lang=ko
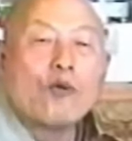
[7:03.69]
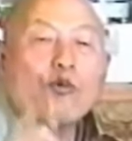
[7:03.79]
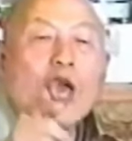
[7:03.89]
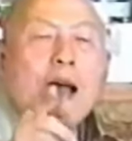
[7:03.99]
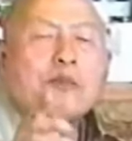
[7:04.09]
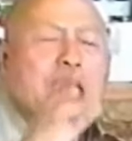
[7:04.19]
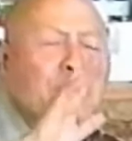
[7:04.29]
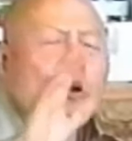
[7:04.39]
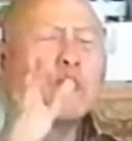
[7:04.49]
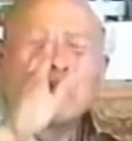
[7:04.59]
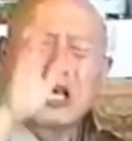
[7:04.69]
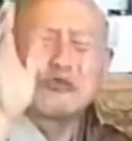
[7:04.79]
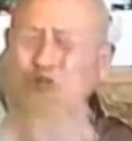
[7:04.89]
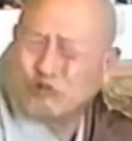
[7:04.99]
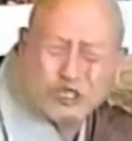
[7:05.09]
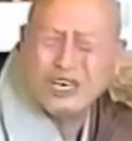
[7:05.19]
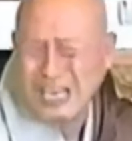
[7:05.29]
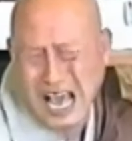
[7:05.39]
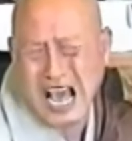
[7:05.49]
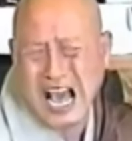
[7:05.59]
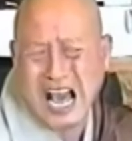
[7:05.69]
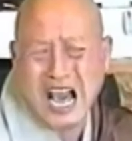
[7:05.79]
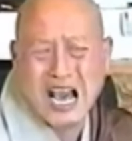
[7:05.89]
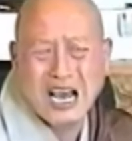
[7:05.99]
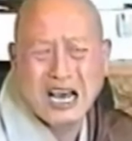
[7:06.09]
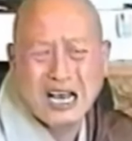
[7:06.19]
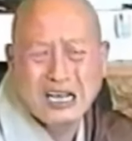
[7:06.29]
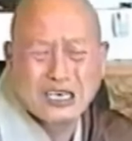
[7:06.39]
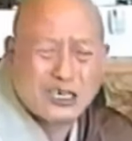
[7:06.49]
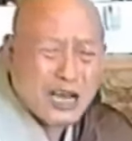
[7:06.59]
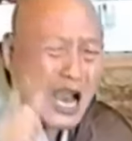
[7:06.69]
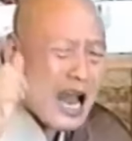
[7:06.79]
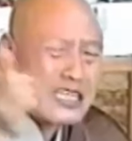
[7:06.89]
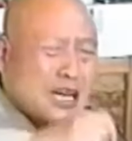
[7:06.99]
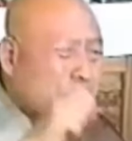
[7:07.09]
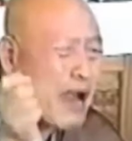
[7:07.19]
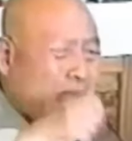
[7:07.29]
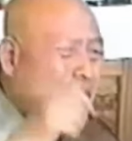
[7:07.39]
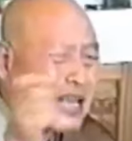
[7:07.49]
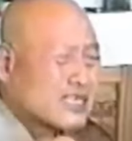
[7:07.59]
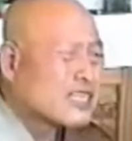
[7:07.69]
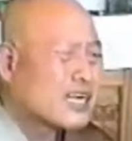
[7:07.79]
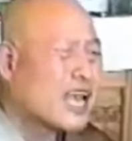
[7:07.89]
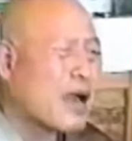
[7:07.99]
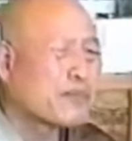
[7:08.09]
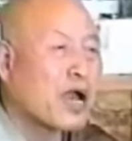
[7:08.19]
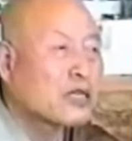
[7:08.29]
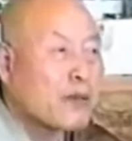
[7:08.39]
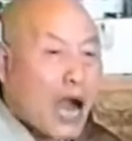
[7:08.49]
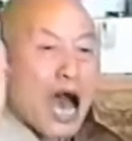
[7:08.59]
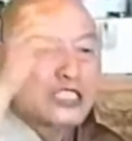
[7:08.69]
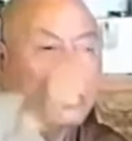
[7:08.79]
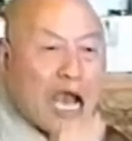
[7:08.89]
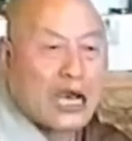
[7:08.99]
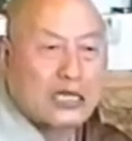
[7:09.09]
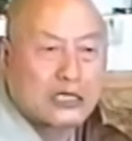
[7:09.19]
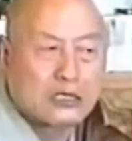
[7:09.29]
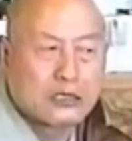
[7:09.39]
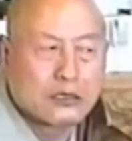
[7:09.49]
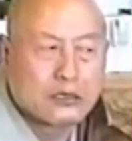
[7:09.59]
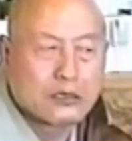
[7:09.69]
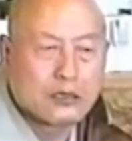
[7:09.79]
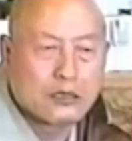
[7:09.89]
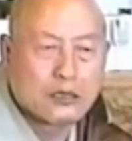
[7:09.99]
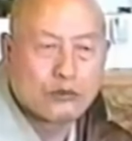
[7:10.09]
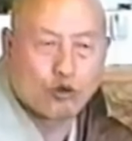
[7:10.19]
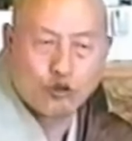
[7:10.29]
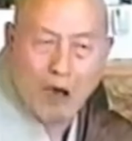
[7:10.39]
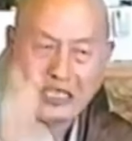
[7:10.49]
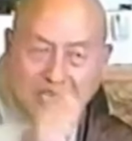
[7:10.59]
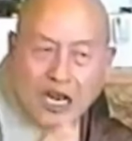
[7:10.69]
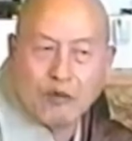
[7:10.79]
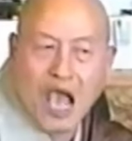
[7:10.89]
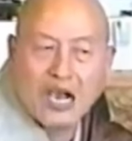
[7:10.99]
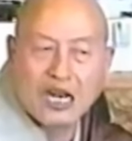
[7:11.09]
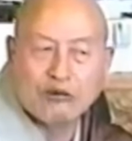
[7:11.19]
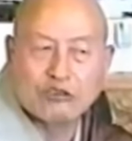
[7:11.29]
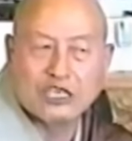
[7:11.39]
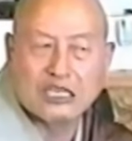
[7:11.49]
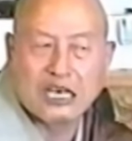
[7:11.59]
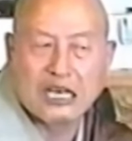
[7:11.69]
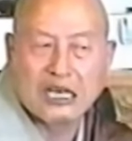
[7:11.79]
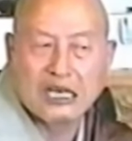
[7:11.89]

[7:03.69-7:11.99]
위암걸리몸무니까 죽는 거야. 건강할 때는 말 안 듣는 거야. 병나면 아짝은. 도둑막기 전에 위암과는 고쳐야 돼.